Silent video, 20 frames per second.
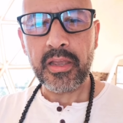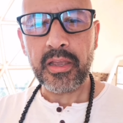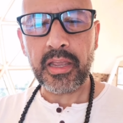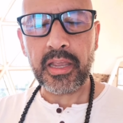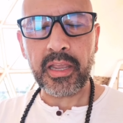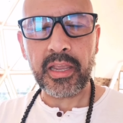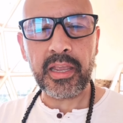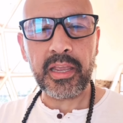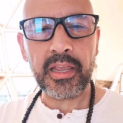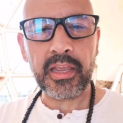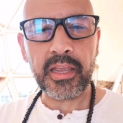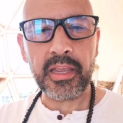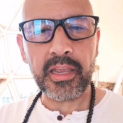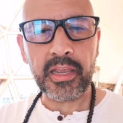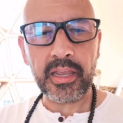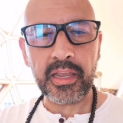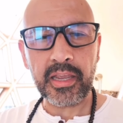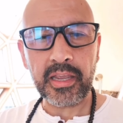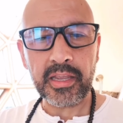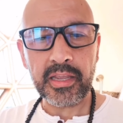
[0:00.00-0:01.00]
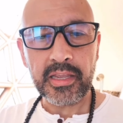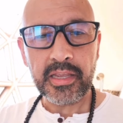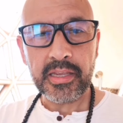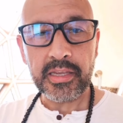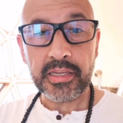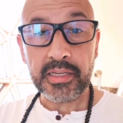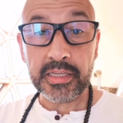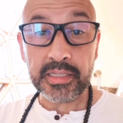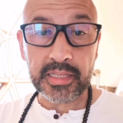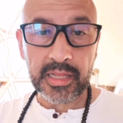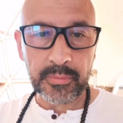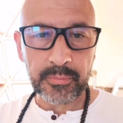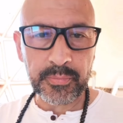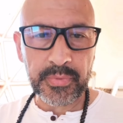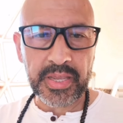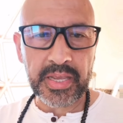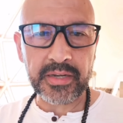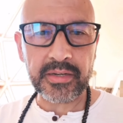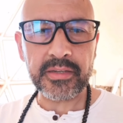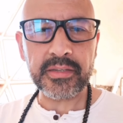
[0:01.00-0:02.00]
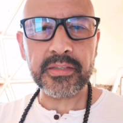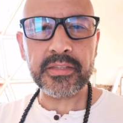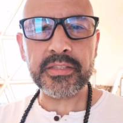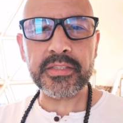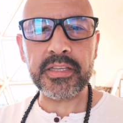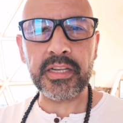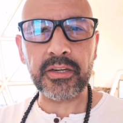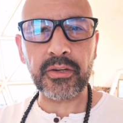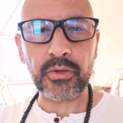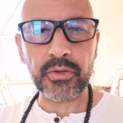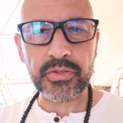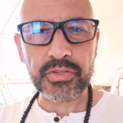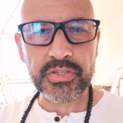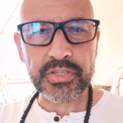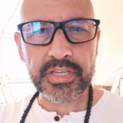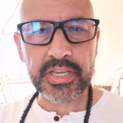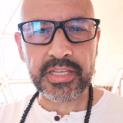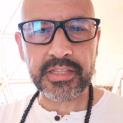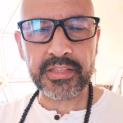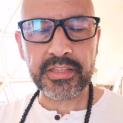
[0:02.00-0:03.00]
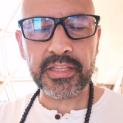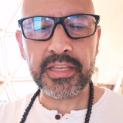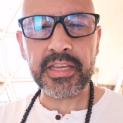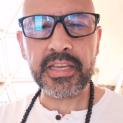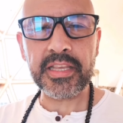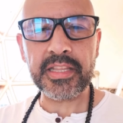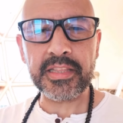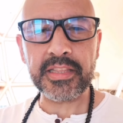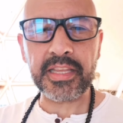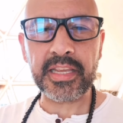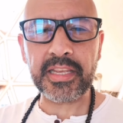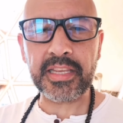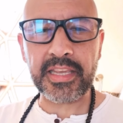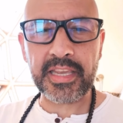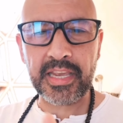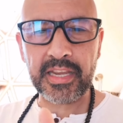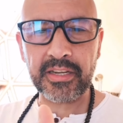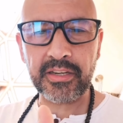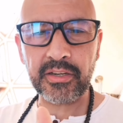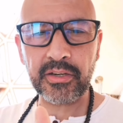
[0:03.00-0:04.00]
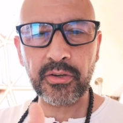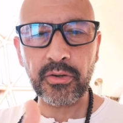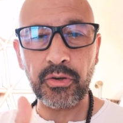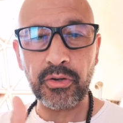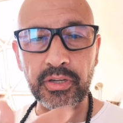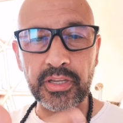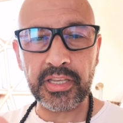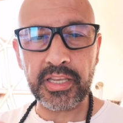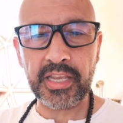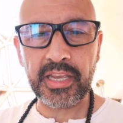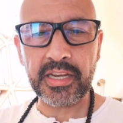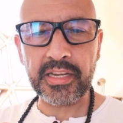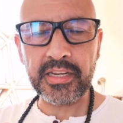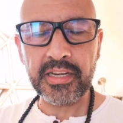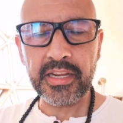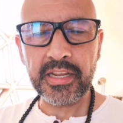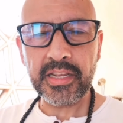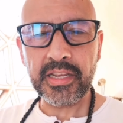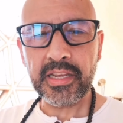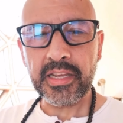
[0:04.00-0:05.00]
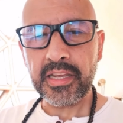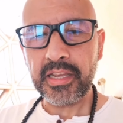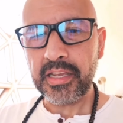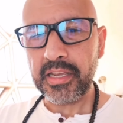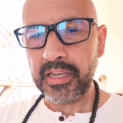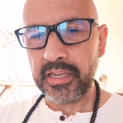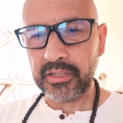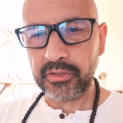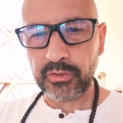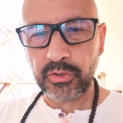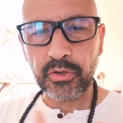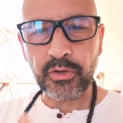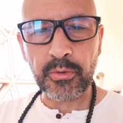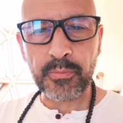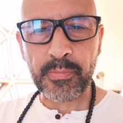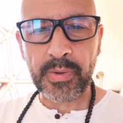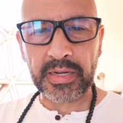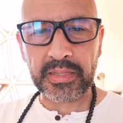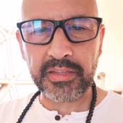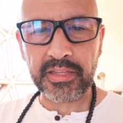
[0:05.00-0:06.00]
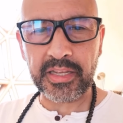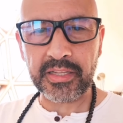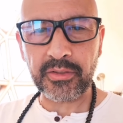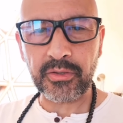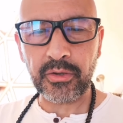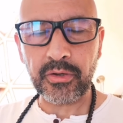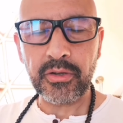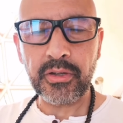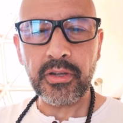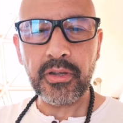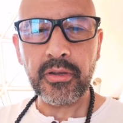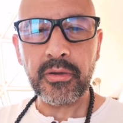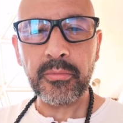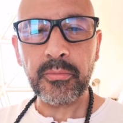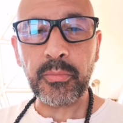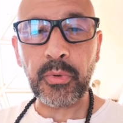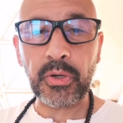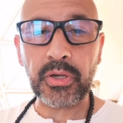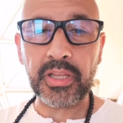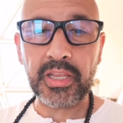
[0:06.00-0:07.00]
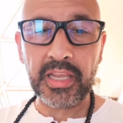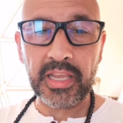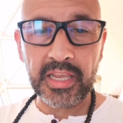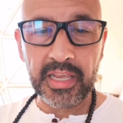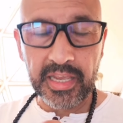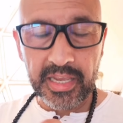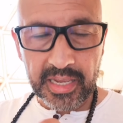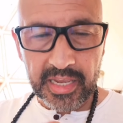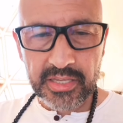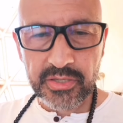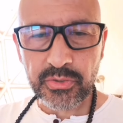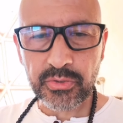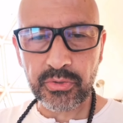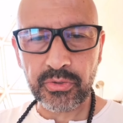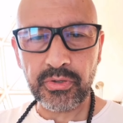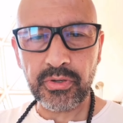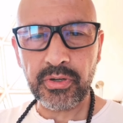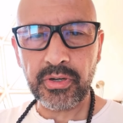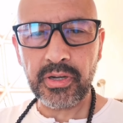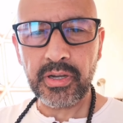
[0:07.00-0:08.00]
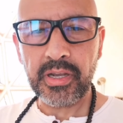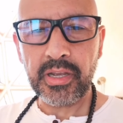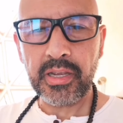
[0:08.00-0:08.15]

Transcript: Eh, y también ser consciente de quién, con quién estoy compartiendo, porque eso